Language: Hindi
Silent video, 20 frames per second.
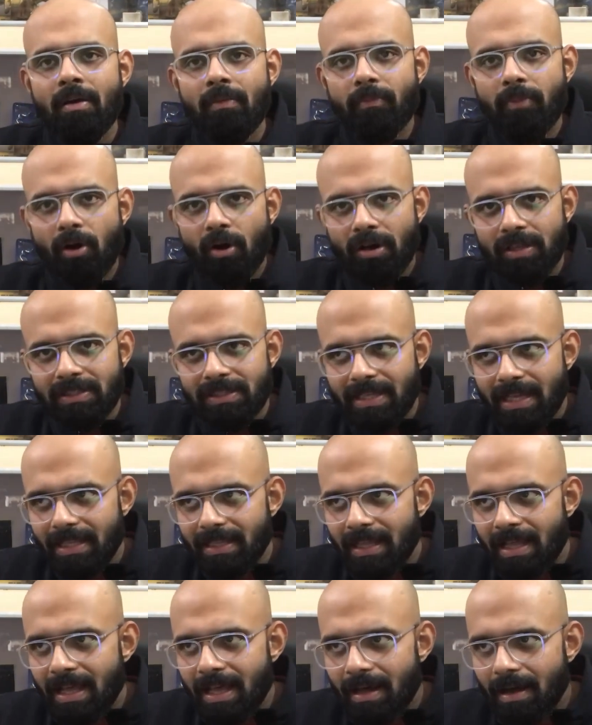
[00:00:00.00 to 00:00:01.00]
बहुत
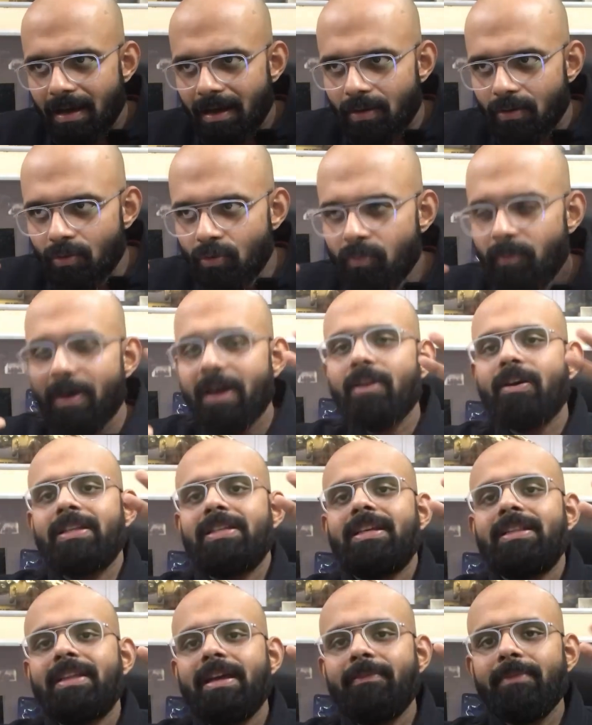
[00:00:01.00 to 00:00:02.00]
ज़्यादा ऊपर हो
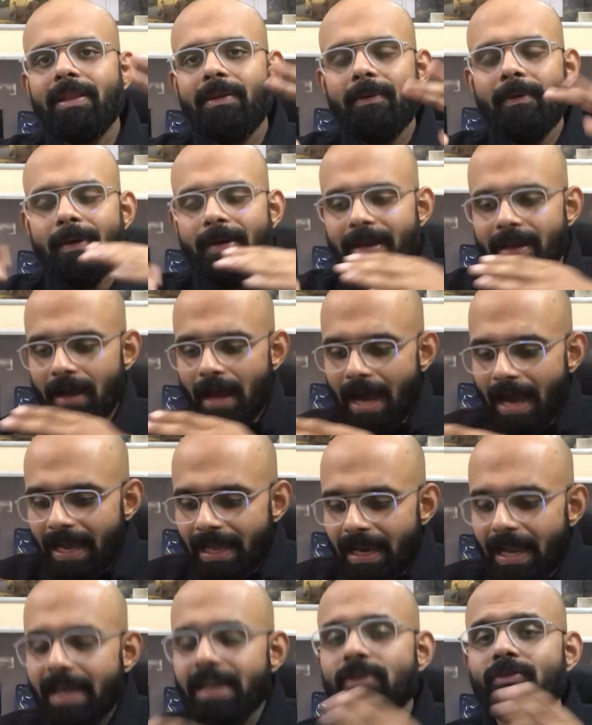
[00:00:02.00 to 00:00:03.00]
जाता है मतलब हमारी हाई
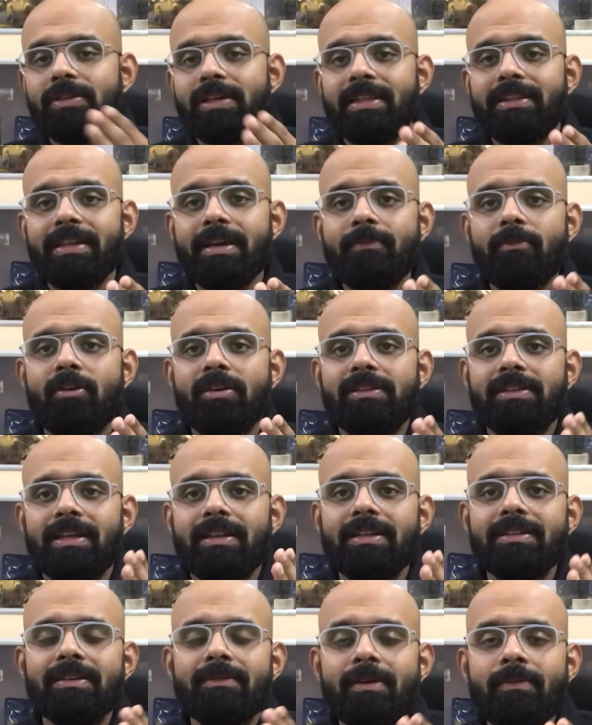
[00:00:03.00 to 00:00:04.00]
लाइन हो जाती है बहुत
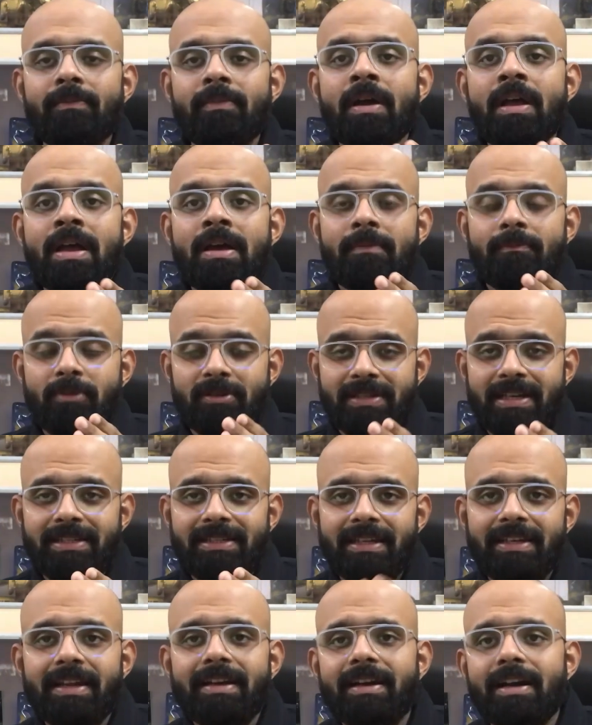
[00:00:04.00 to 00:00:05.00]
ज़्यादा जब हम
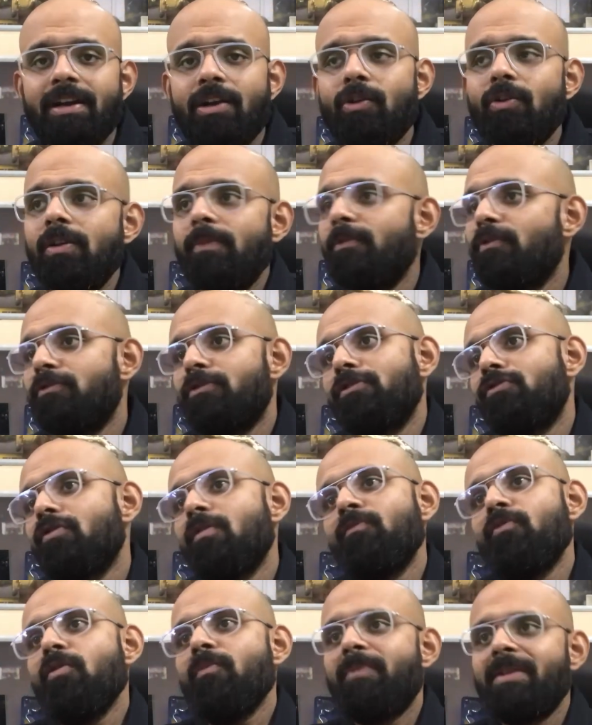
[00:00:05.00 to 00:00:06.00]
पोजेशन के कंट्रोल में होते हैं तो
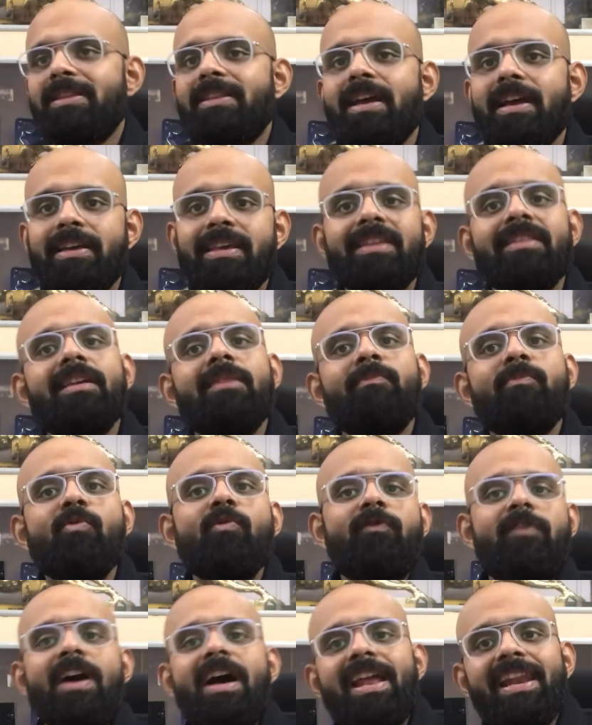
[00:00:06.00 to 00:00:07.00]
हमको पता है कि इधर
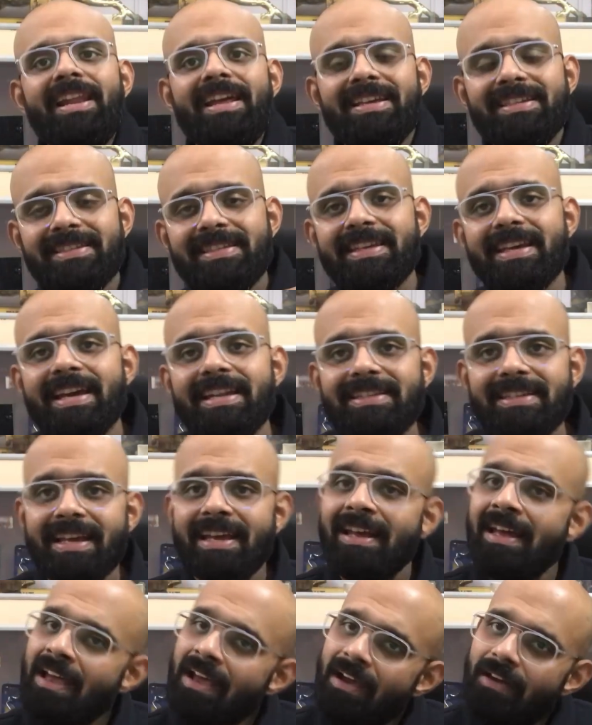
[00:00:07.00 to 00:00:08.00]
बूफाल है जी एच
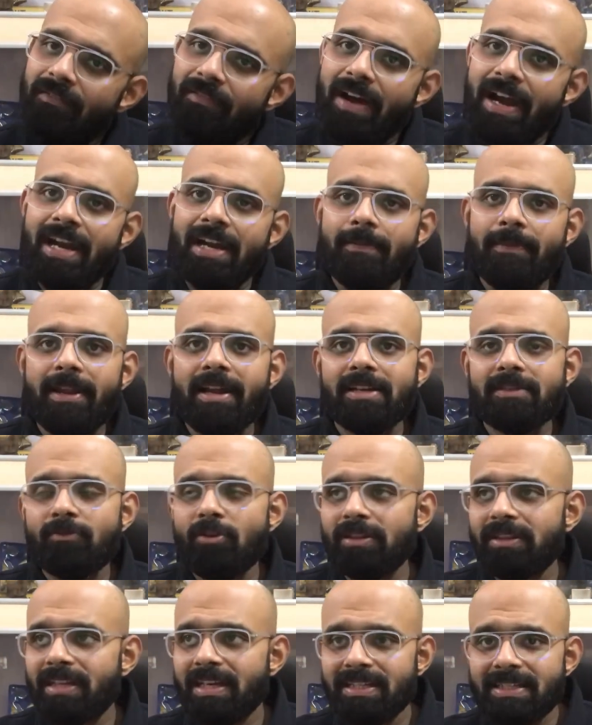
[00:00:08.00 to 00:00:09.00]
है वाइट प्लेयर्स
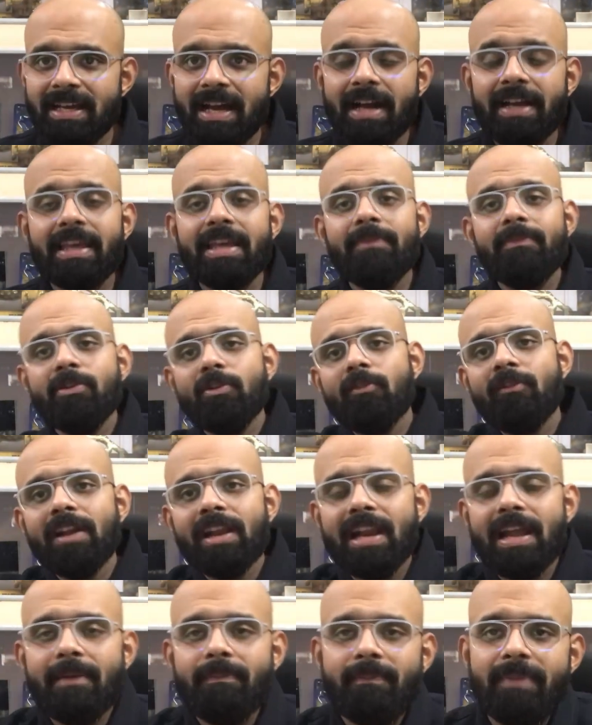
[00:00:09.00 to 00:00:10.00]
बहुत तेज़ हैं हकीमी
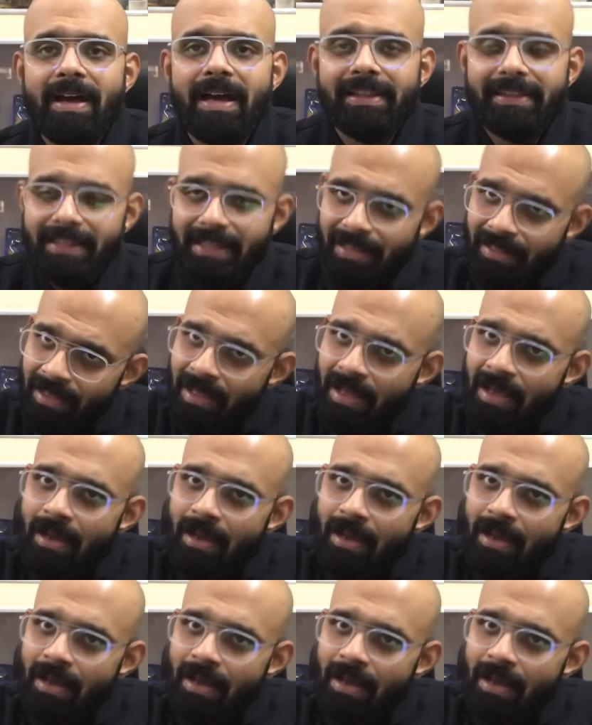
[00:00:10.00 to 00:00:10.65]
ओवरलैप पे आते हैं